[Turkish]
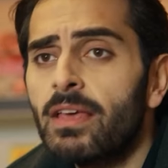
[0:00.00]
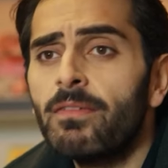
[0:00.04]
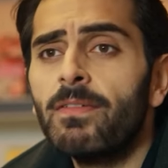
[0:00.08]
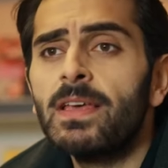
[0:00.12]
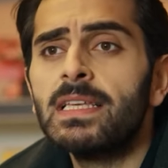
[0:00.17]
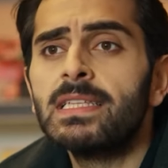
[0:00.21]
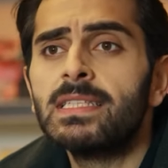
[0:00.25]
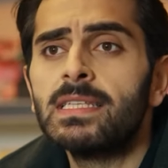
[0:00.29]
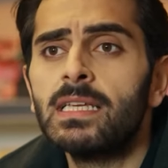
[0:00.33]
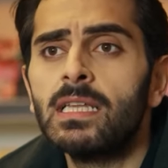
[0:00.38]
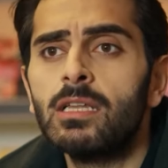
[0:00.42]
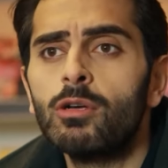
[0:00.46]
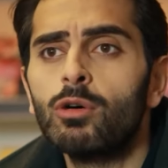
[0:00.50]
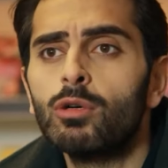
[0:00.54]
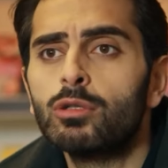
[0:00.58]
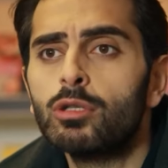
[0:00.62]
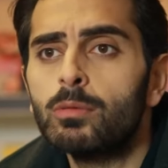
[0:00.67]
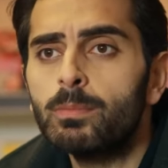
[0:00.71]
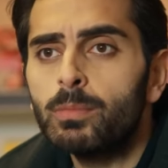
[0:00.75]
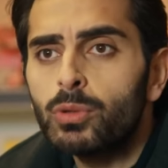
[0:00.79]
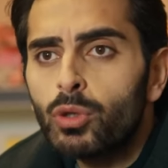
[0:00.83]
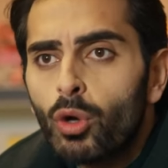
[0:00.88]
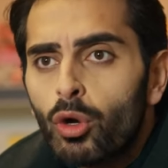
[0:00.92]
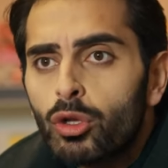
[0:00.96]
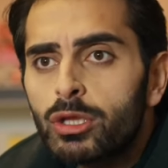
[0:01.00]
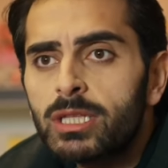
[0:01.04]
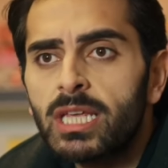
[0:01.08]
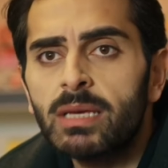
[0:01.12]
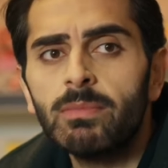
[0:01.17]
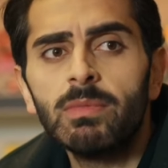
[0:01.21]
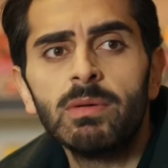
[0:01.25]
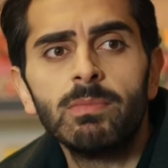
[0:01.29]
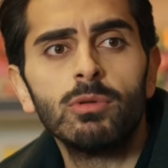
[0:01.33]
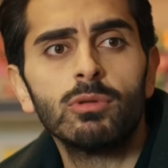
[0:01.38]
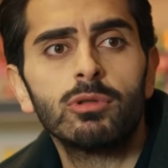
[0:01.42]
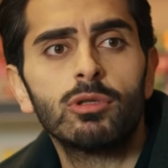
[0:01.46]
de vesile oldum bu
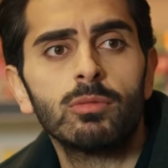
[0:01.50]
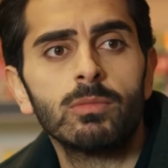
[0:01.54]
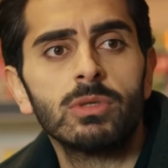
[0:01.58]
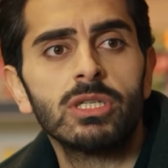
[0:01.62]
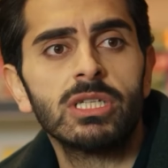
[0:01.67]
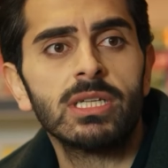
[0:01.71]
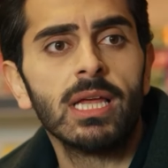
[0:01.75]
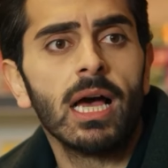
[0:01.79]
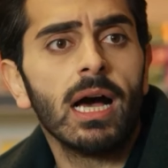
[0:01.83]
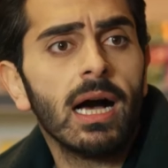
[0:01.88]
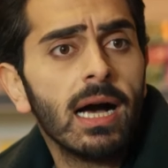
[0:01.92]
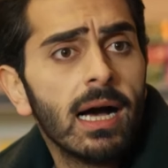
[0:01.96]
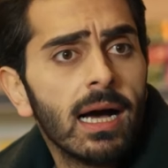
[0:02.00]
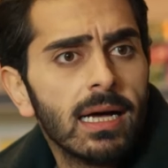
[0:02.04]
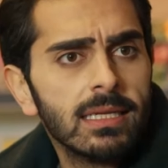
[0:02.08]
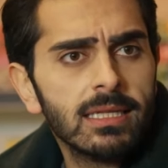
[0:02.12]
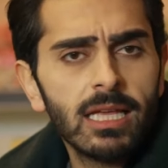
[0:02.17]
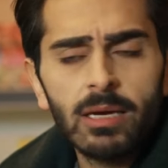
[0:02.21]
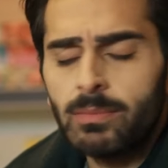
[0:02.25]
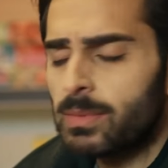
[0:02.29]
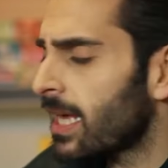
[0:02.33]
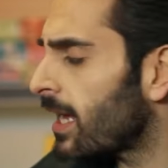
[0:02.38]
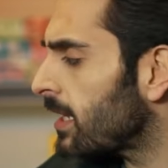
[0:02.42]
yöntemi buldum işte. Aha adam